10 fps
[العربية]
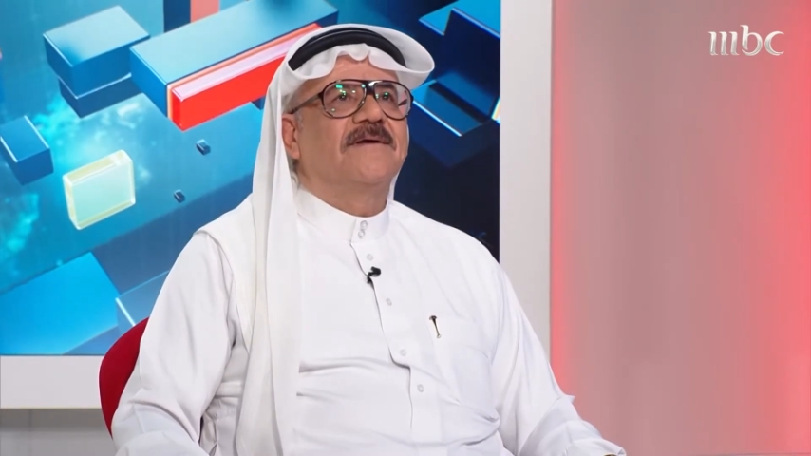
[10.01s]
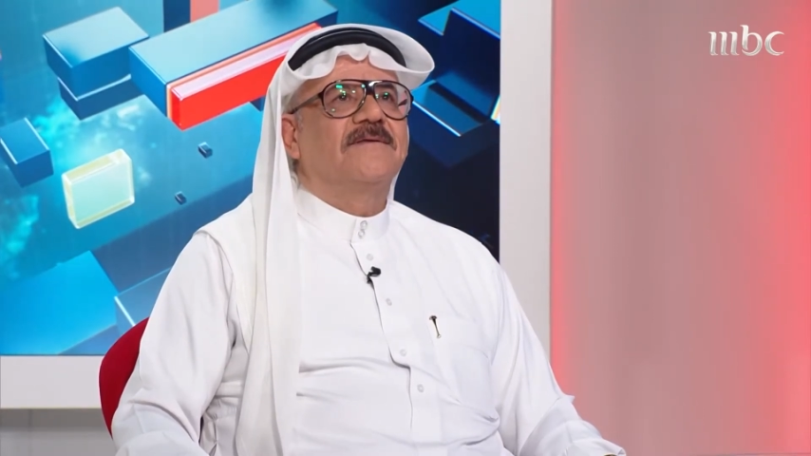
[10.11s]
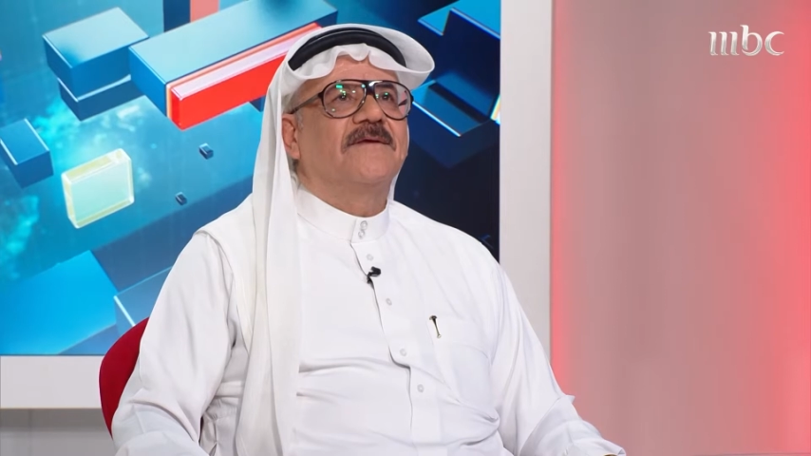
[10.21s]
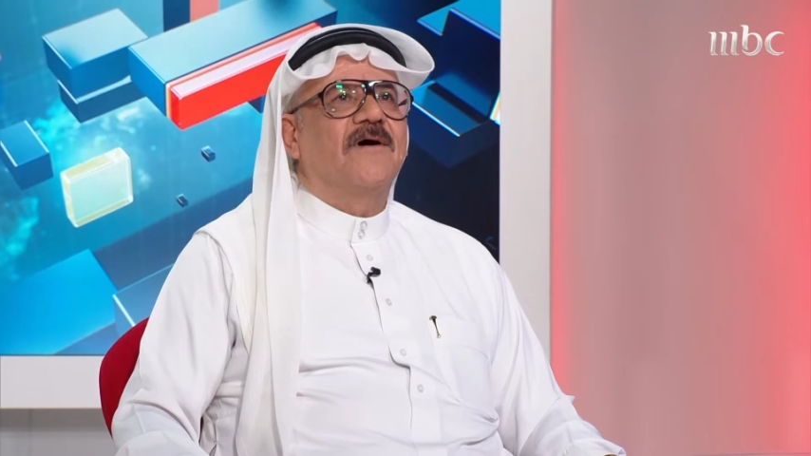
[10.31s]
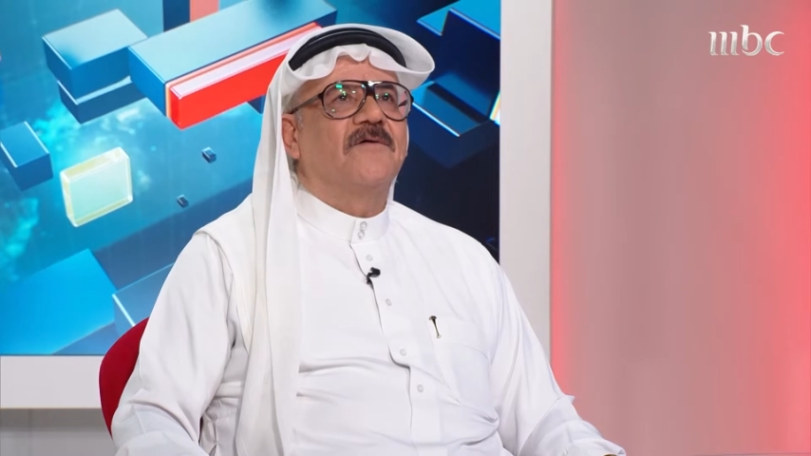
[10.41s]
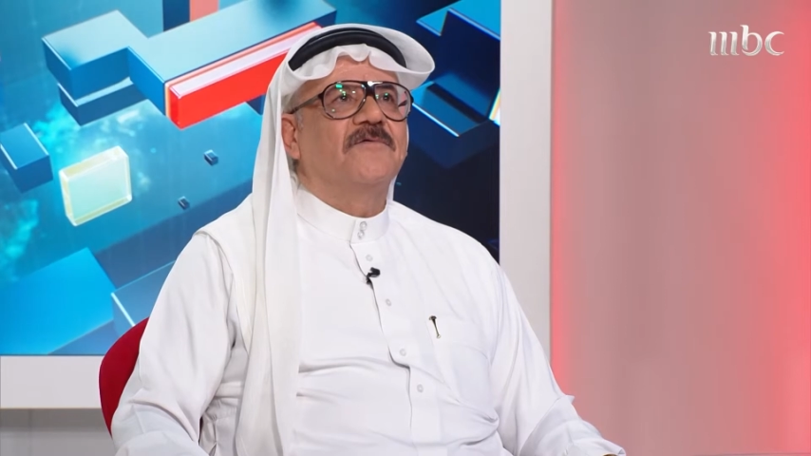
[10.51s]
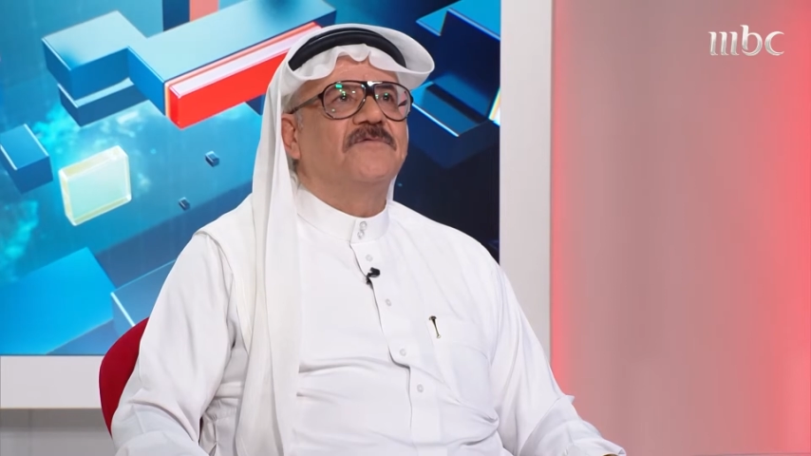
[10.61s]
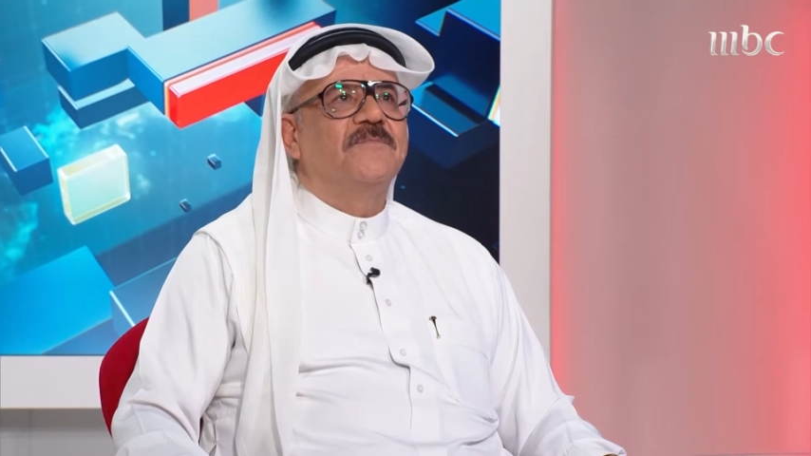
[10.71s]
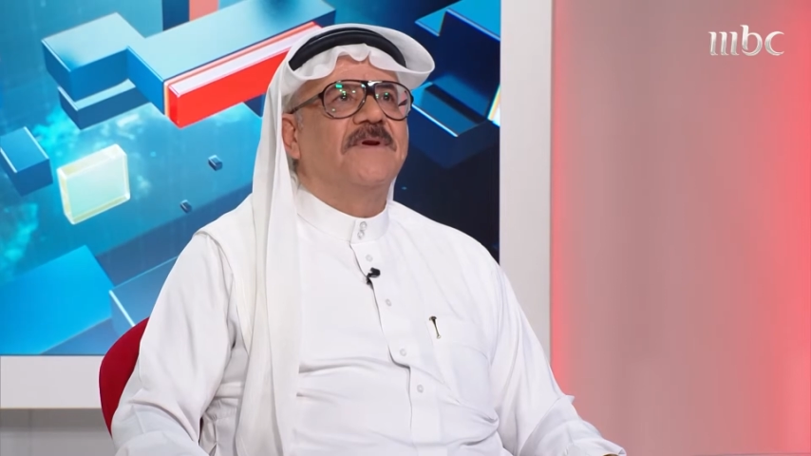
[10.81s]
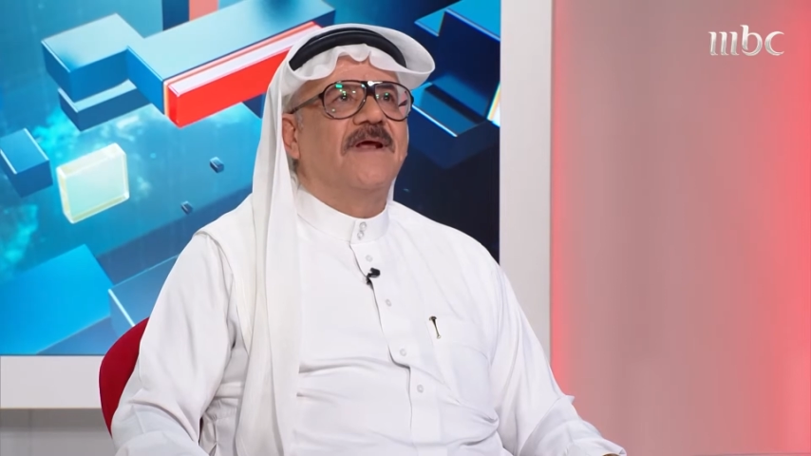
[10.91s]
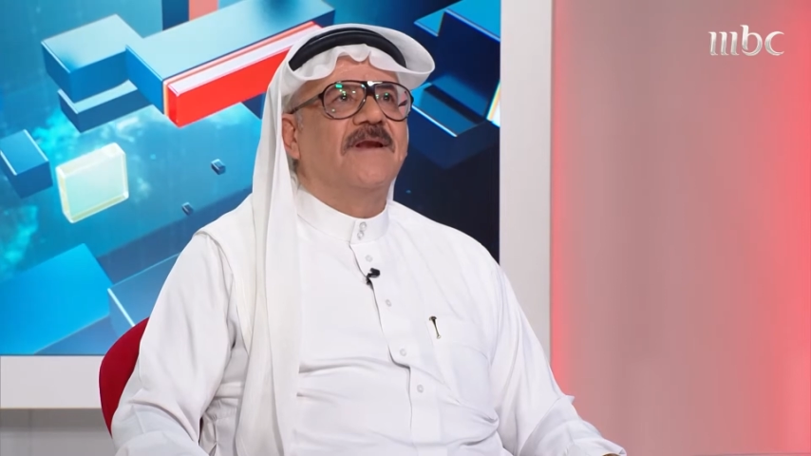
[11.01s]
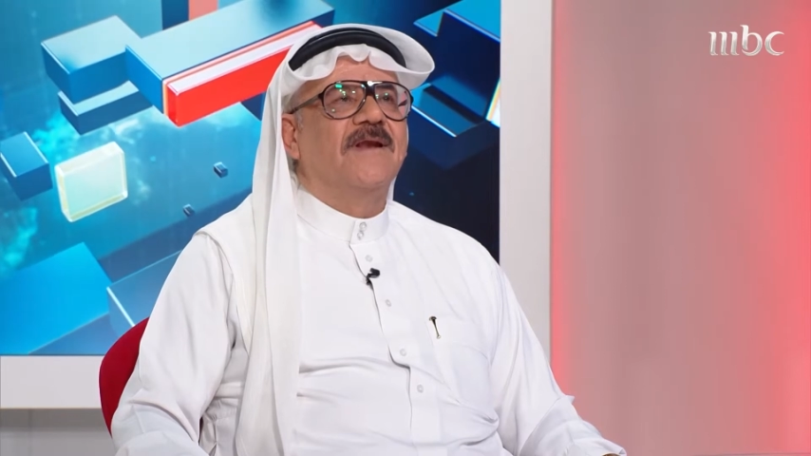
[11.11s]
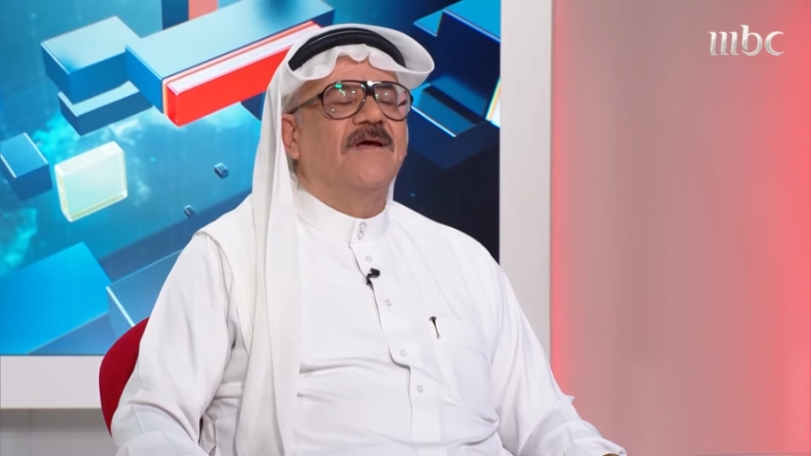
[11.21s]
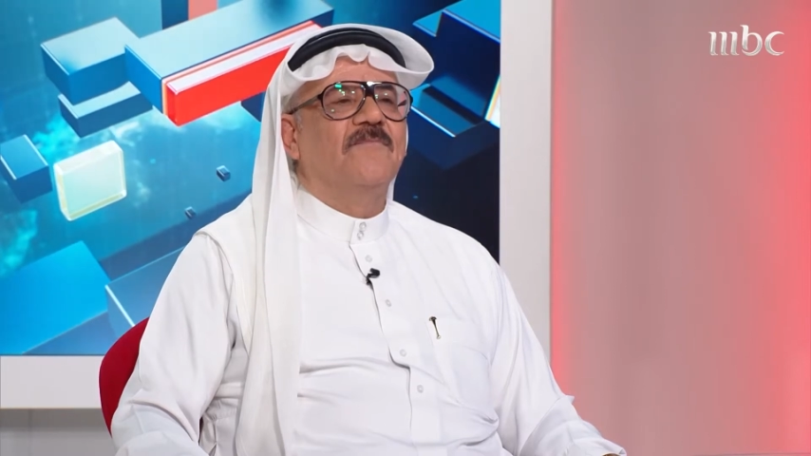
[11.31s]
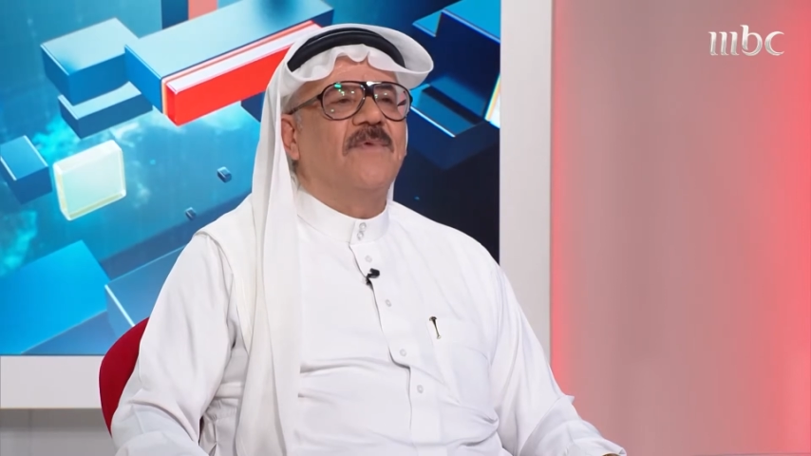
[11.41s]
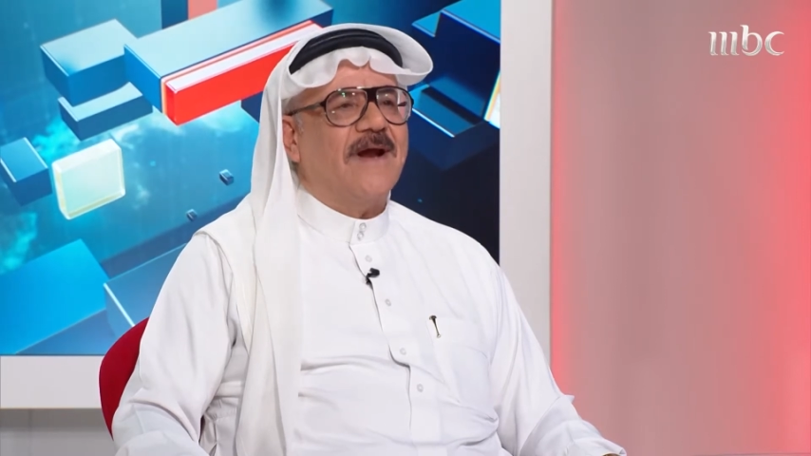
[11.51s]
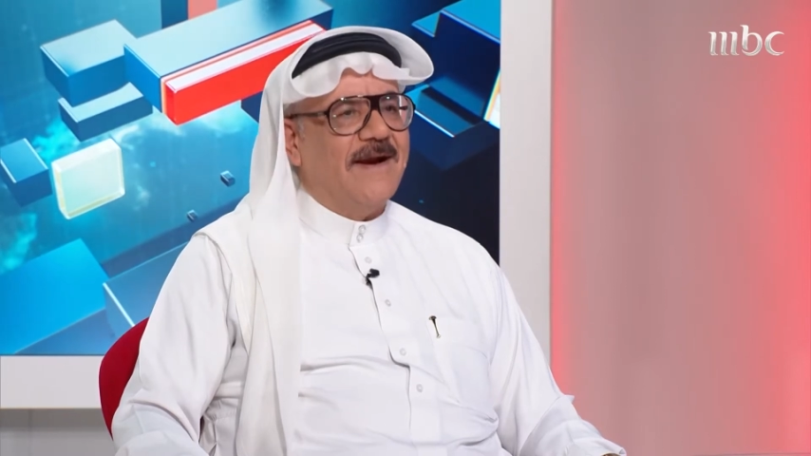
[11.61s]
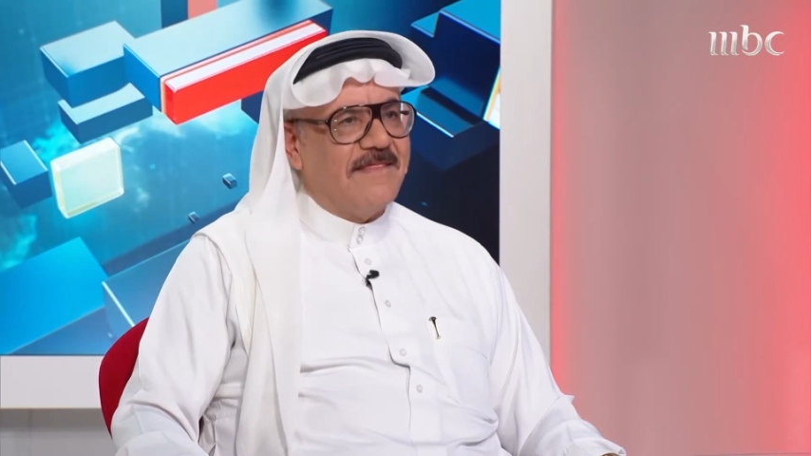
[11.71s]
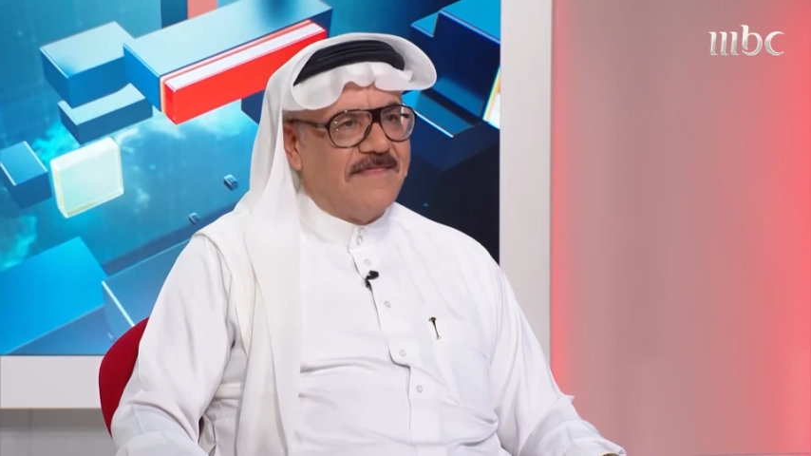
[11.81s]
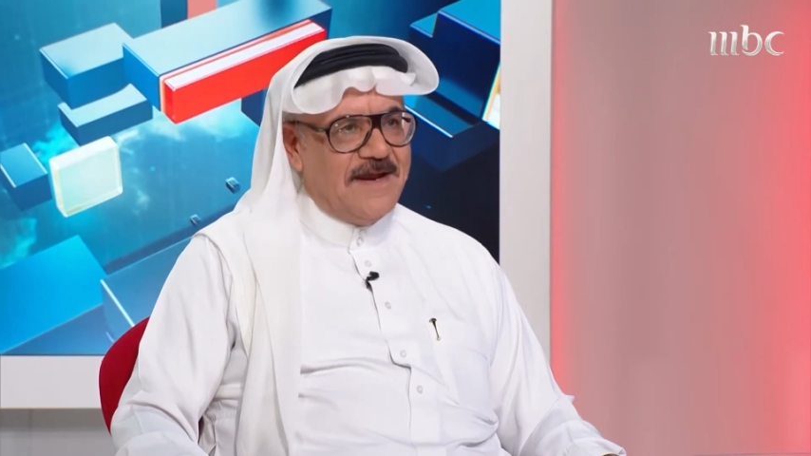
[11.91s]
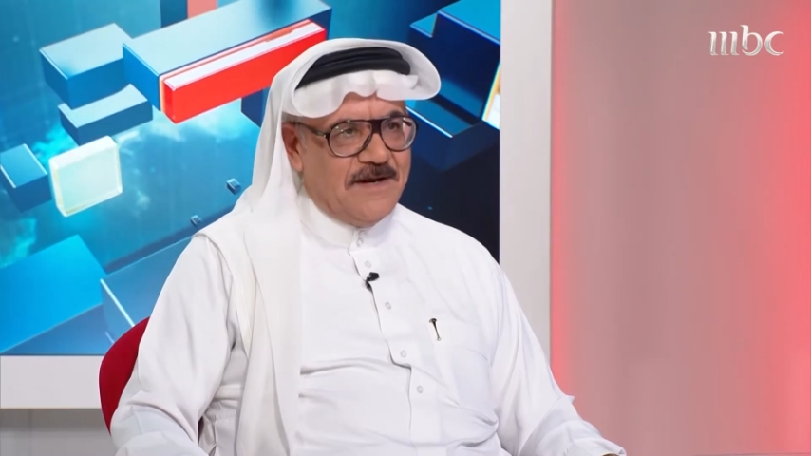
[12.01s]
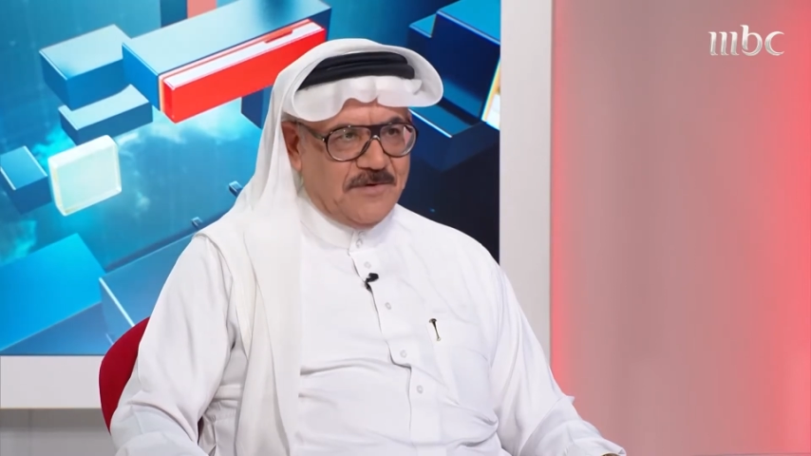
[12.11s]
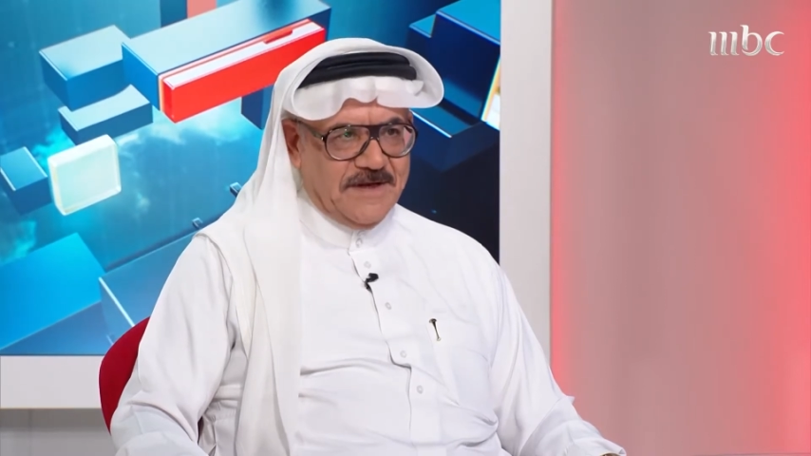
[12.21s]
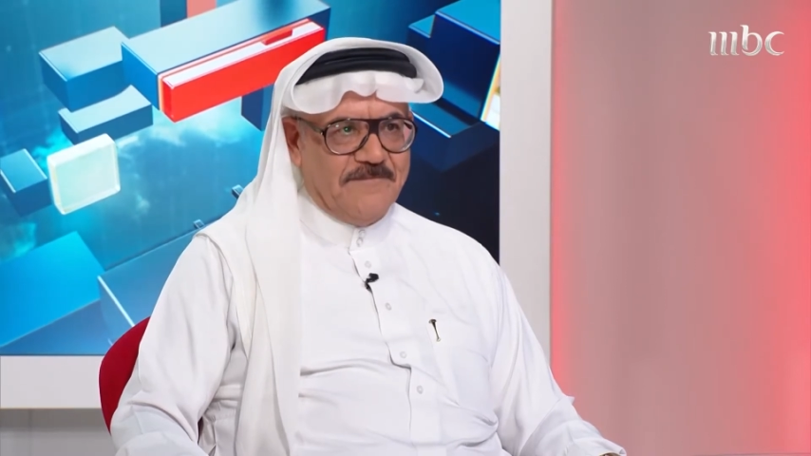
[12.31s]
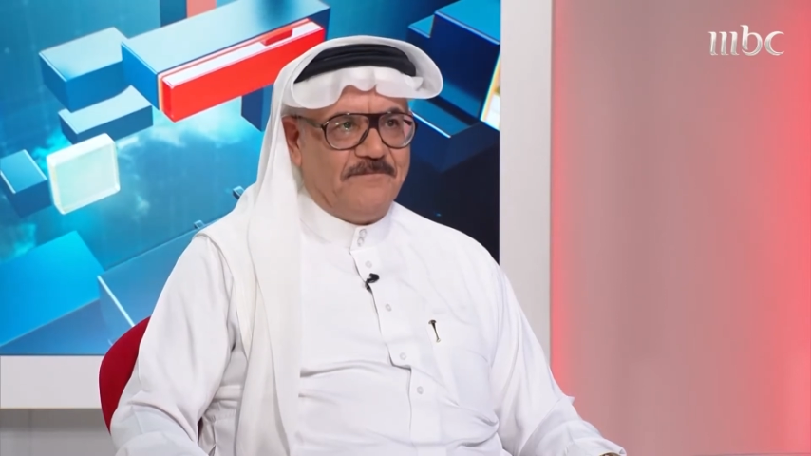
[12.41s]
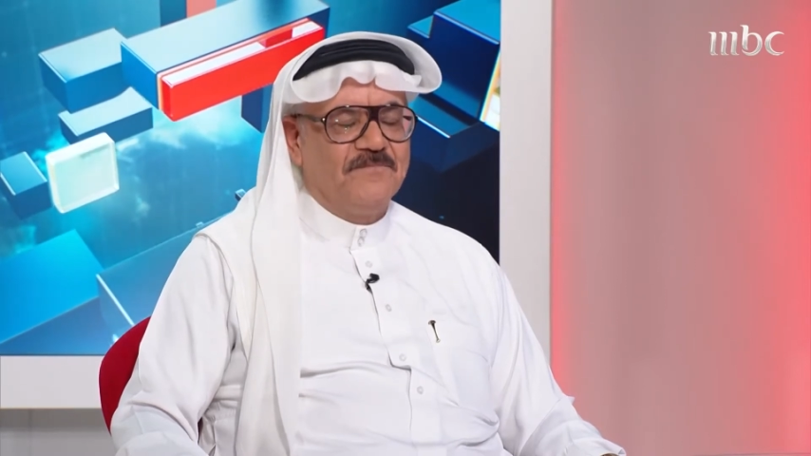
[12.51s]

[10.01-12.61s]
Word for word: التخرج من المرحلة الثانوية